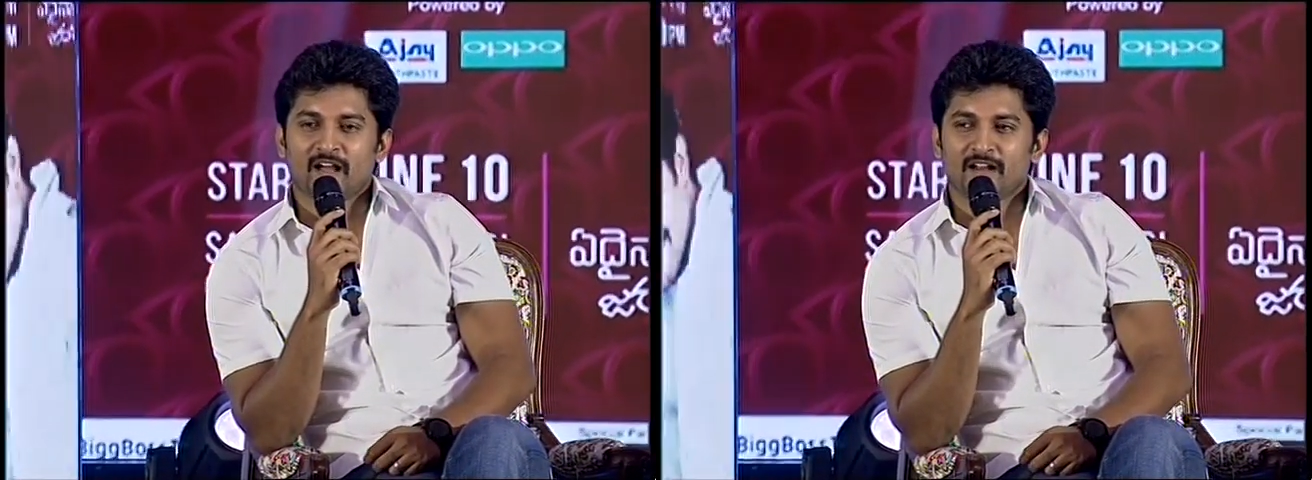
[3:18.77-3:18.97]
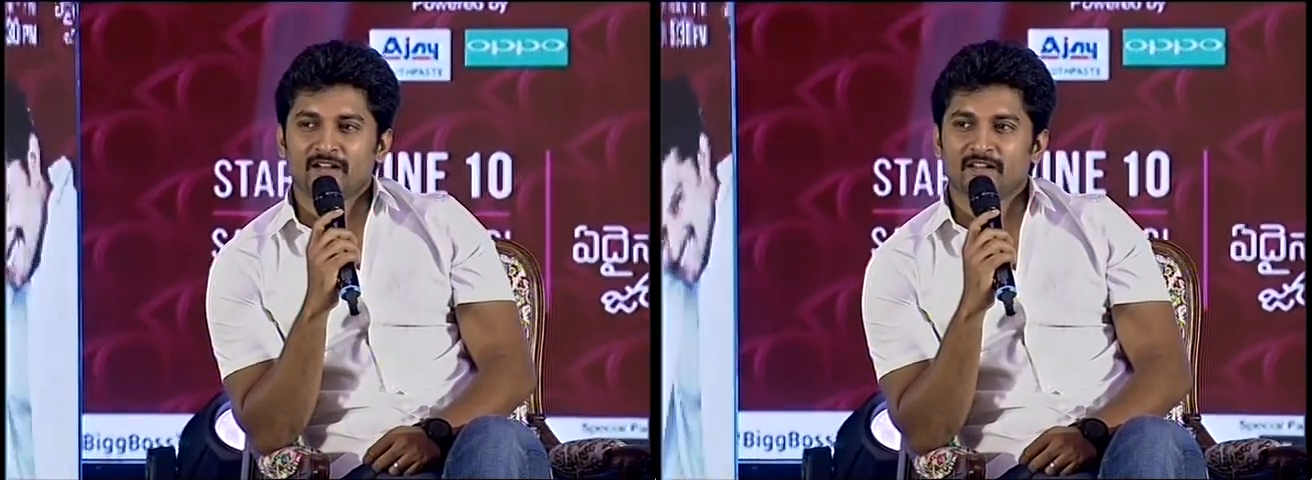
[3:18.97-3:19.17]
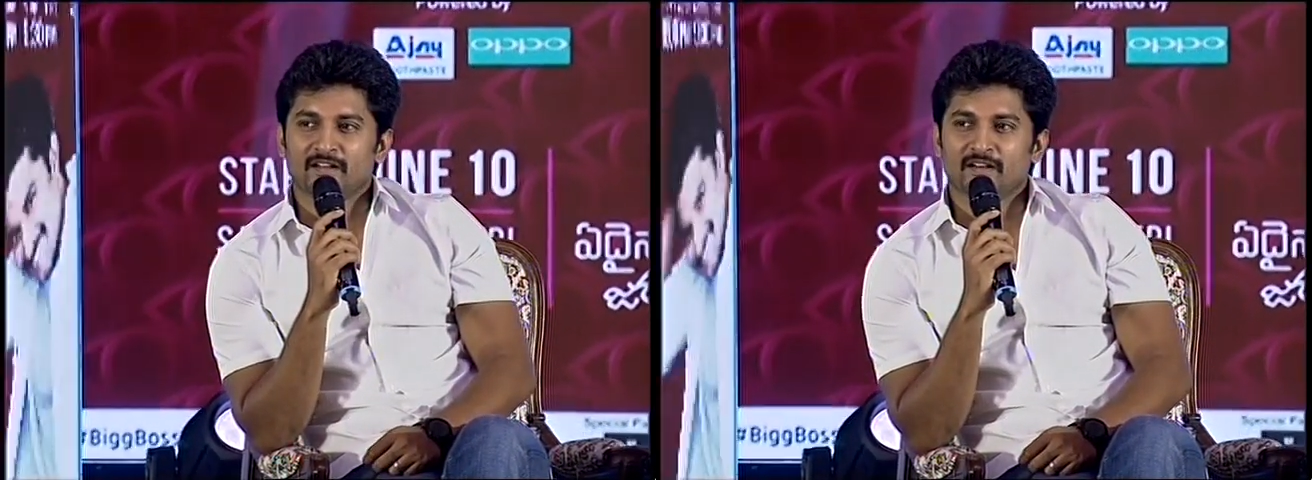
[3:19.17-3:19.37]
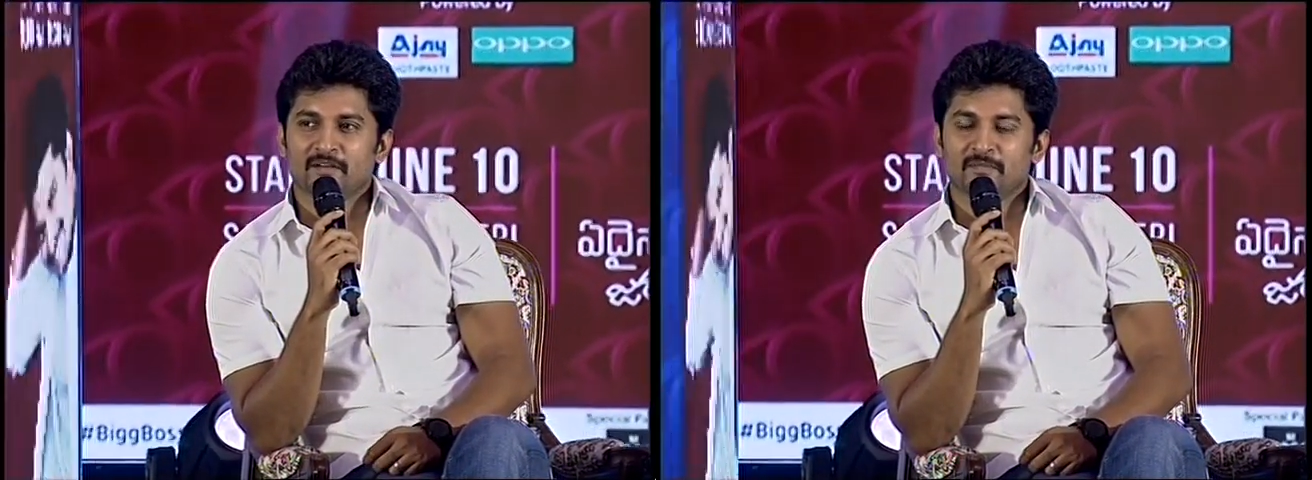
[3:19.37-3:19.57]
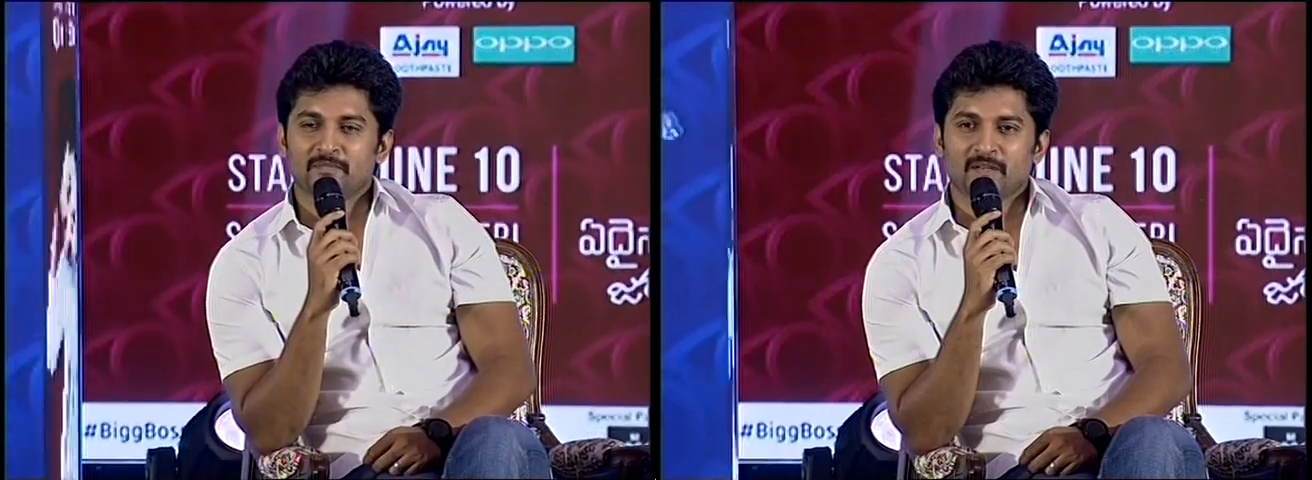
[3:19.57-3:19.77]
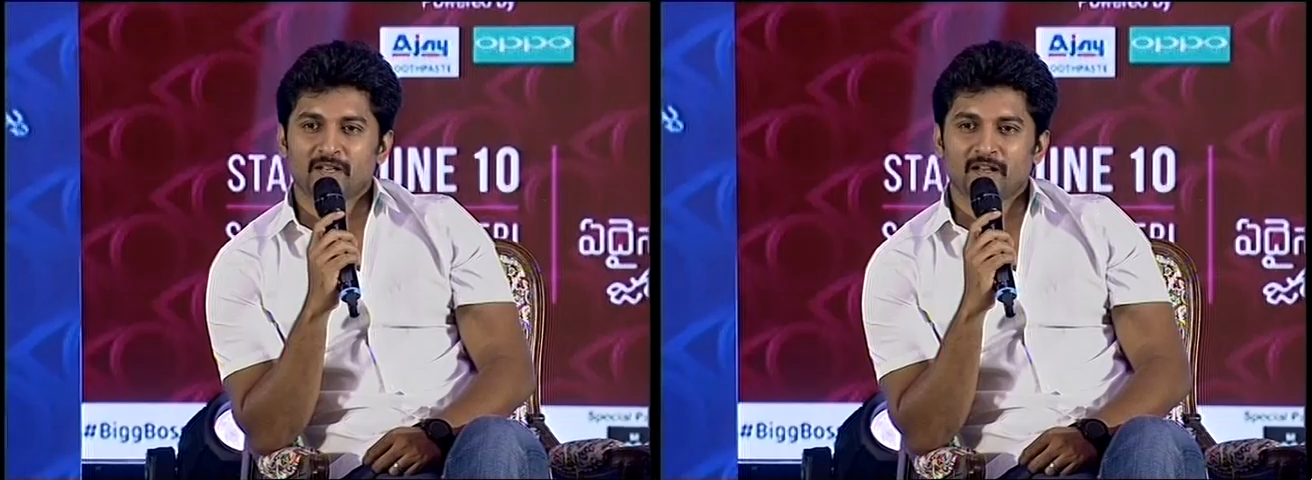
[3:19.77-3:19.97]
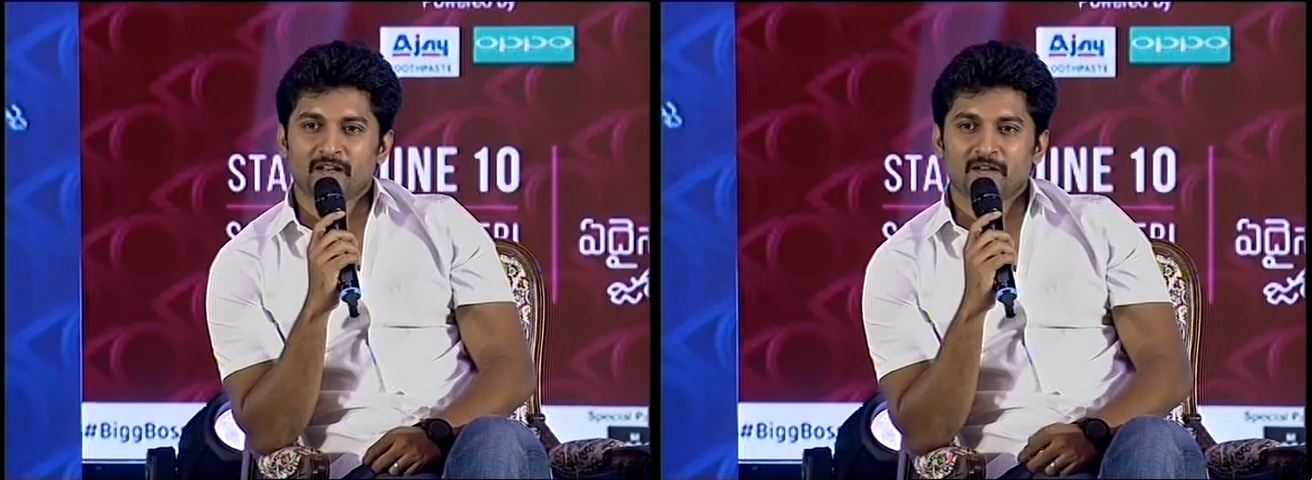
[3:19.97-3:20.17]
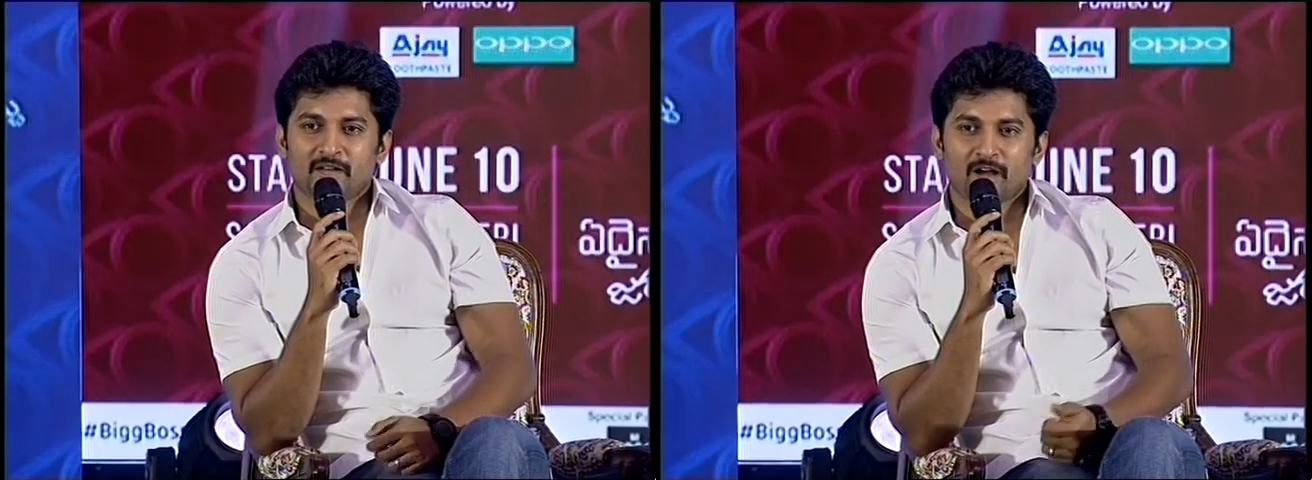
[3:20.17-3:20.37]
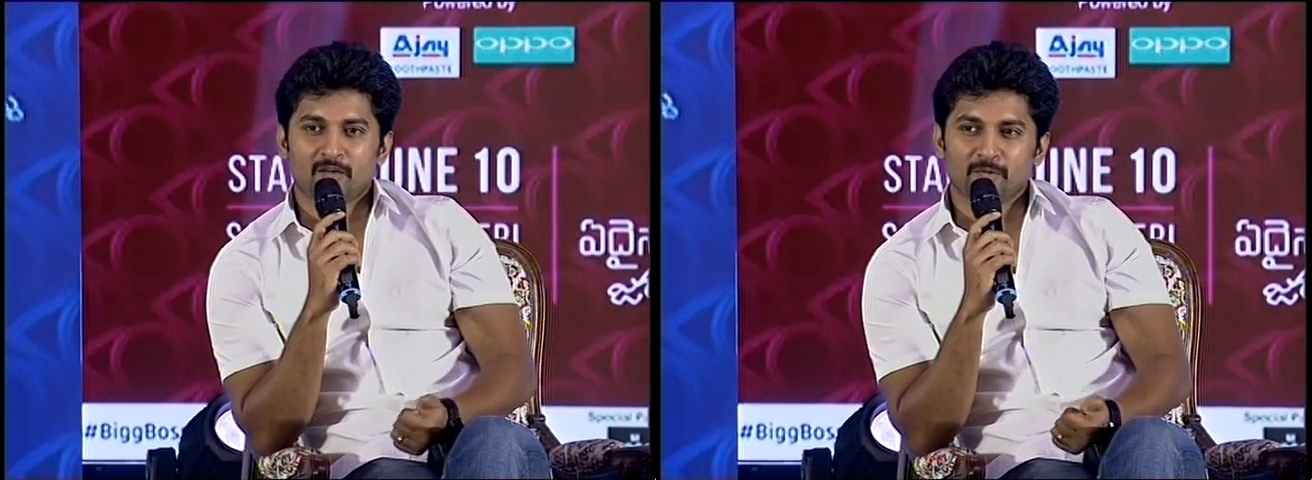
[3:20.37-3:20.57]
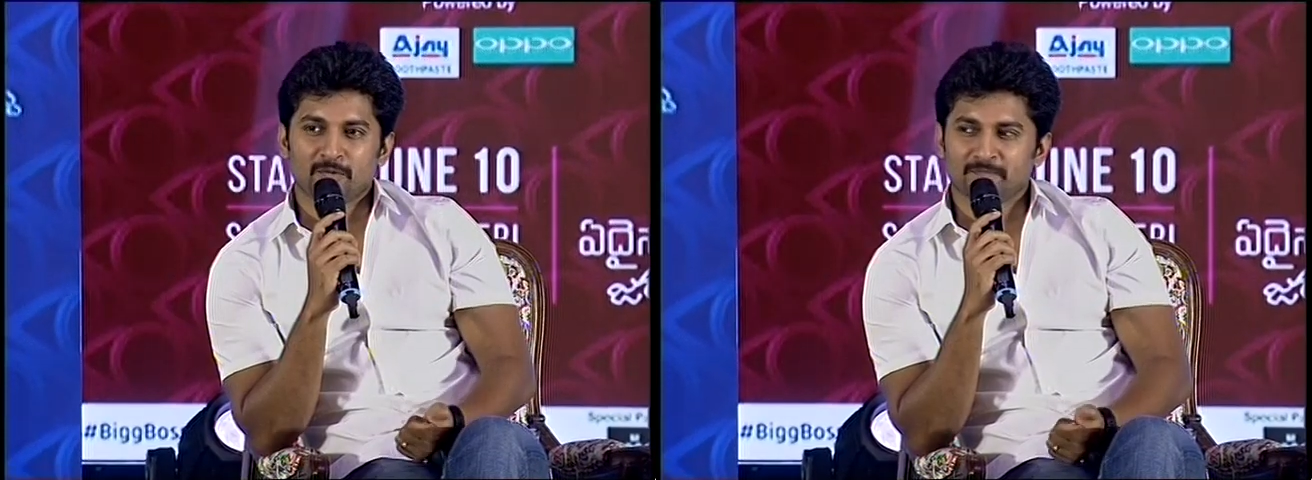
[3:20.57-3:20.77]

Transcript: అండ్ నాకు